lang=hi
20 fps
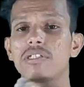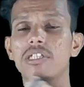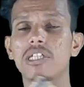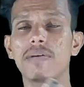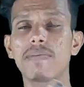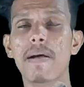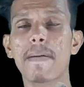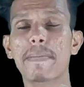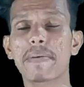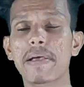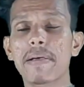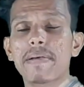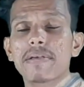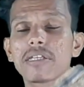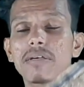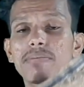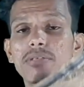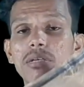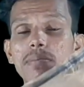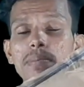जब आपके
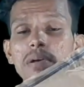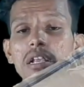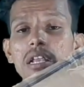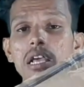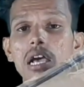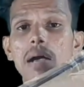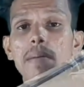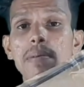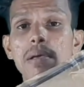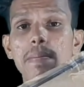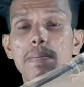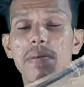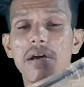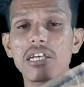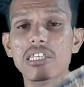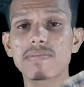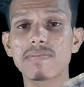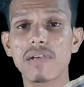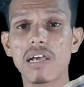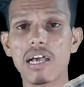सबसे पहले आपके
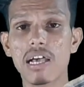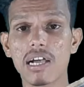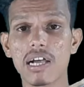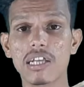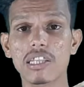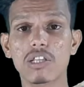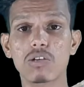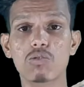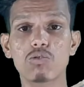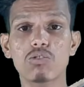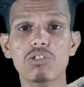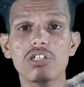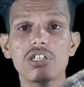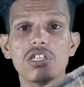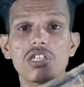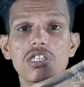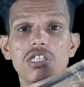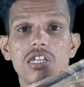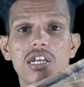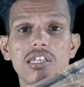पास में आएगा तो कुछ
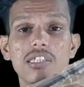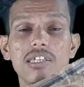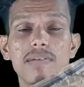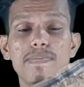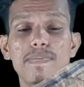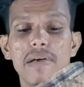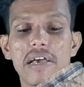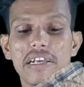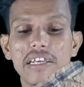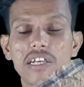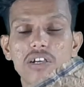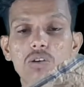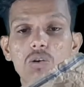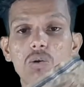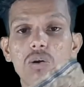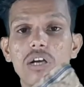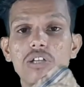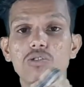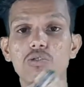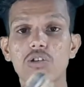इस तरह से पैकिंग
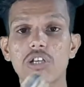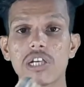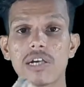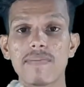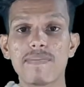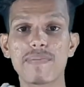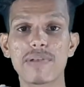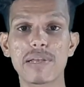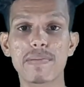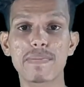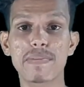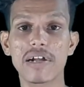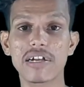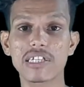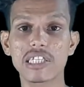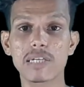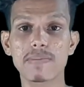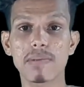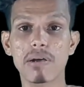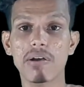होगा जो कि हम
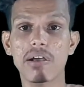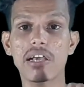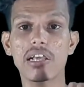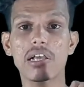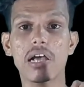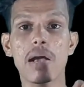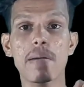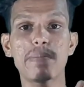फ्लिपकार्ट से मंगाएं